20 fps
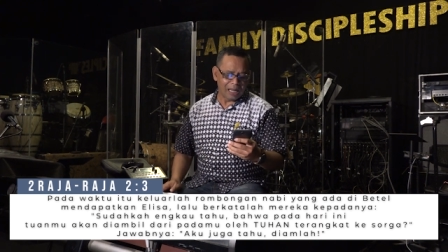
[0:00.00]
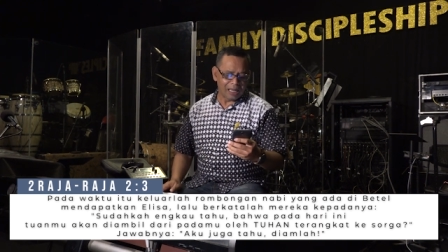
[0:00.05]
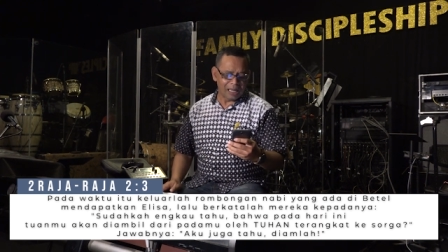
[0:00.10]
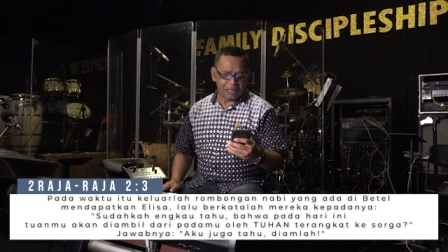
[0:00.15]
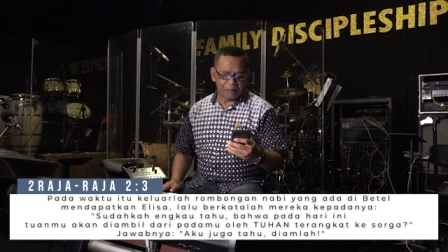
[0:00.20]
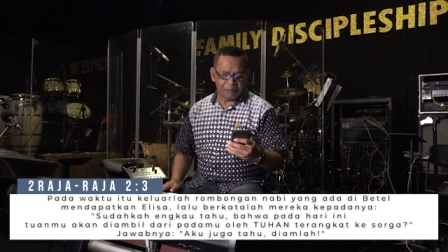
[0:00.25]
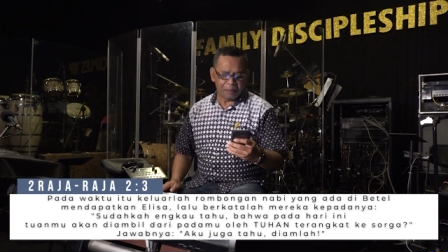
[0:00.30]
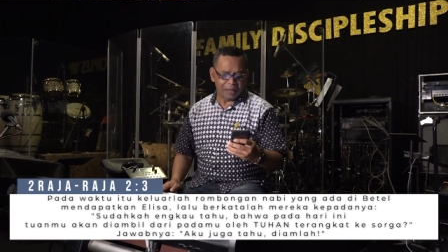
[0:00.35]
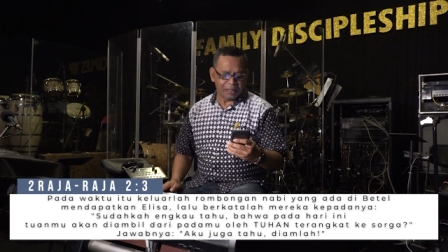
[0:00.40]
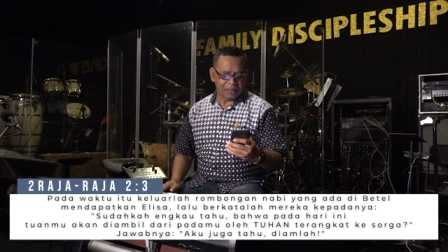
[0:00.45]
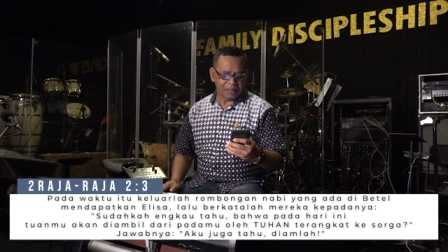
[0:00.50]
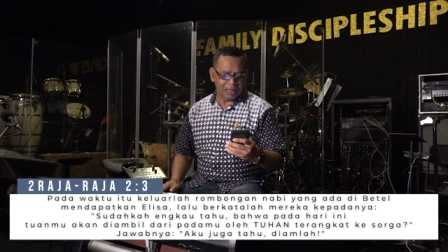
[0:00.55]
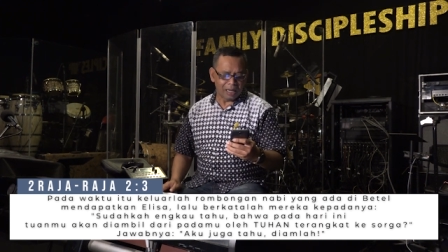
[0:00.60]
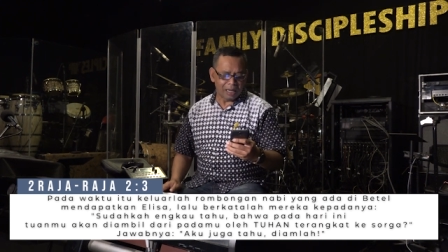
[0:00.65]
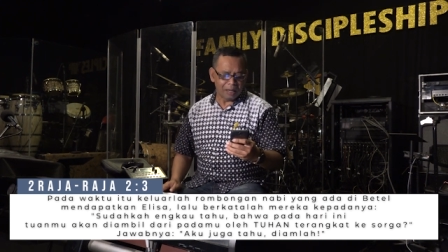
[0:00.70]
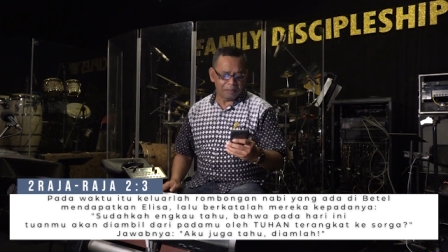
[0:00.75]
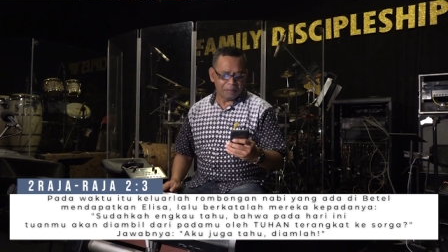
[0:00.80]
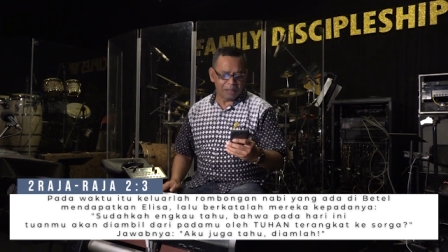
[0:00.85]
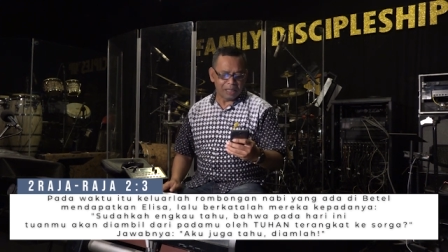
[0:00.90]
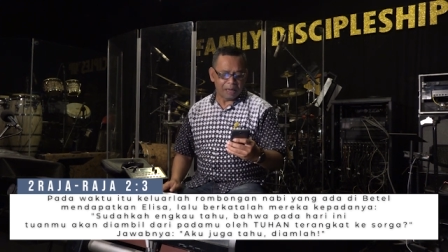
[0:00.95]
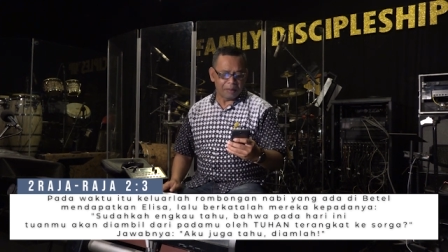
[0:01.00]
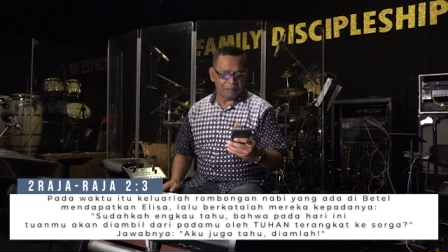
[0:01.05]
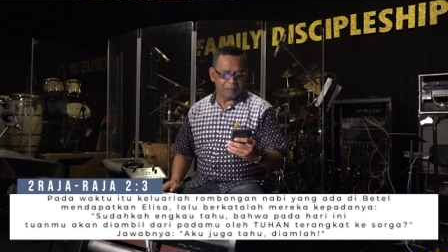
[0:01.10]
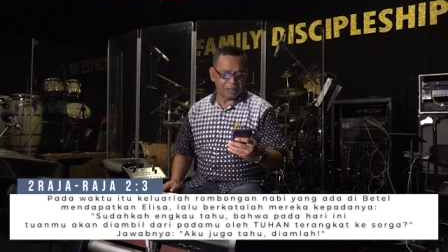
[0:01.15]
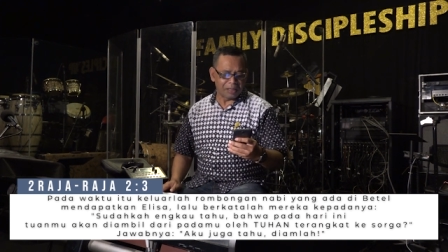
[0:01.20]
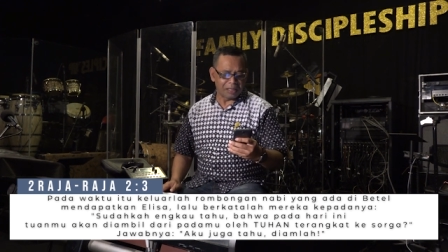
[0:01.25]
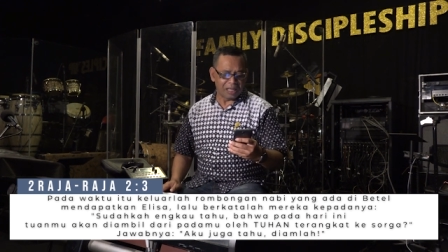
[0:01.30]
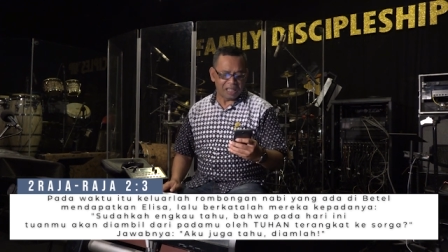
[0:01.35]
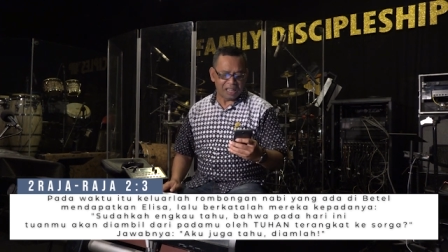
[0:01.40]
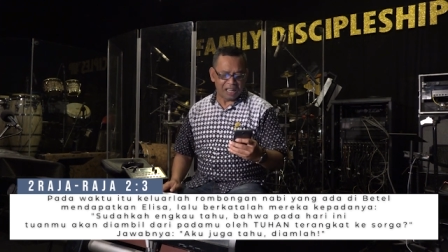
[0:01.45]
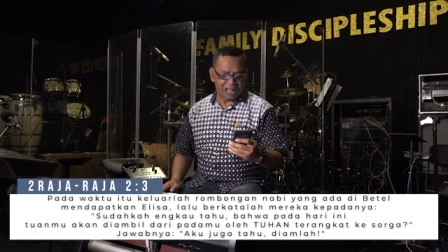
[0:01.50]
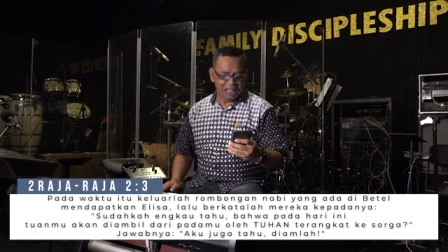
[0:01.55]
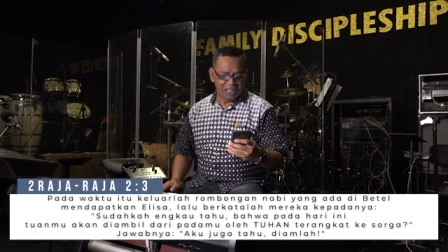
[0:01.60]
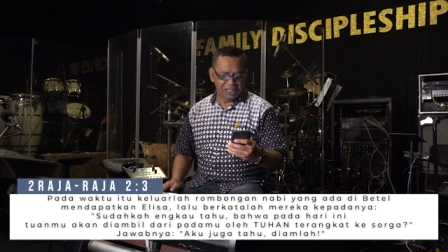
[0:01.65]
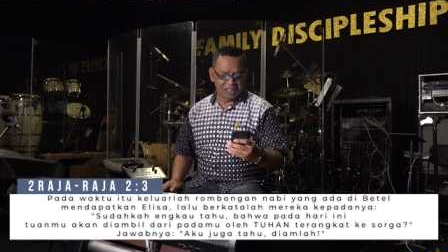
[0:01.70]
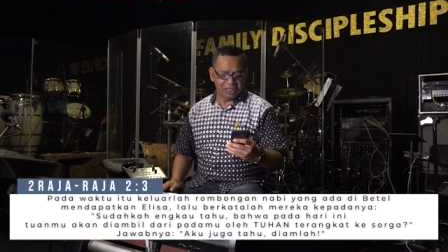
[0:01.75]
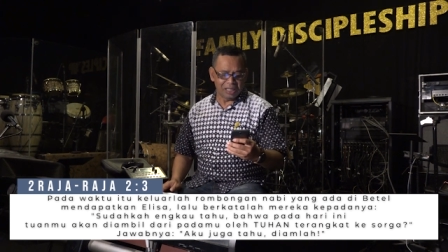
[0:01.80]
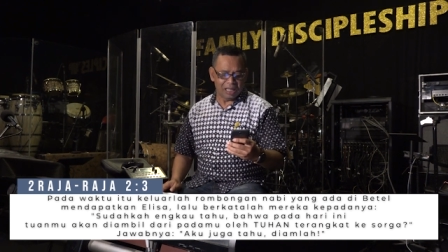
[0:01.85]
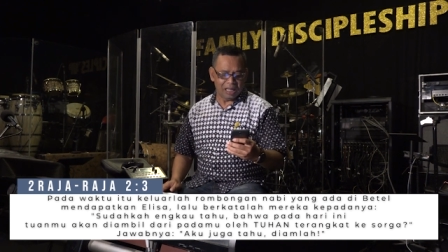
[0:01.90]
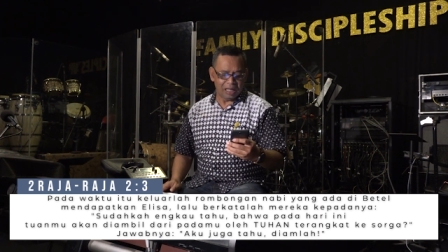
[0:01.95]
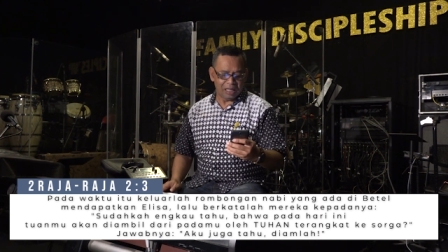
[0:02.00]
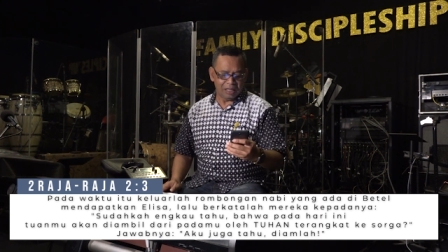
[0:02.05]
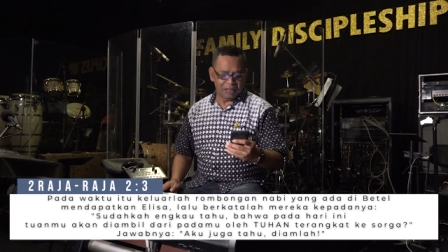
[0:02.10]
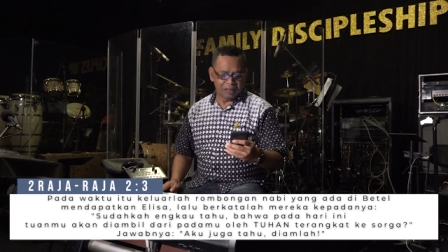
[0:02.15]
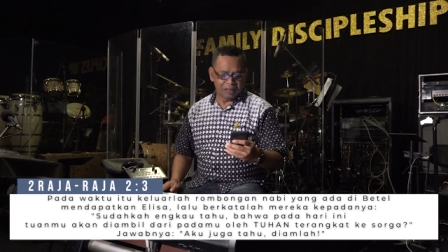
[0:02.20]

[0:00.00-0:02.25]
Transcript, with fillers: ada di Betel mendapatkan Elisa.